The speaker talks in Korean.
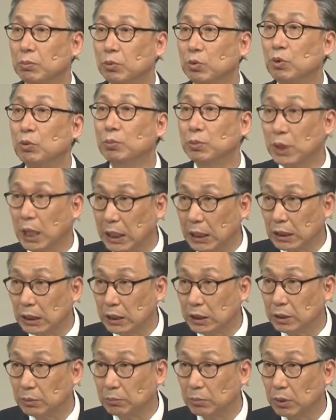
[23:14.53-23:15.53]
구분하는
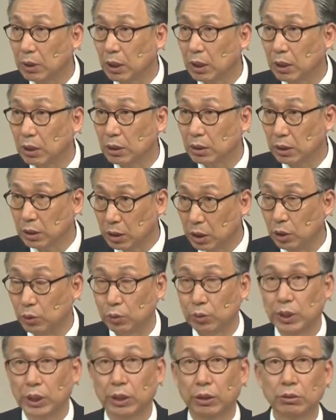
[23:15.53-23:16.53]
것입니다. 네,
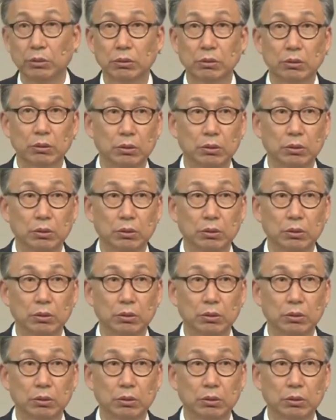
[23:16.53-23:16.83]
거룩해요.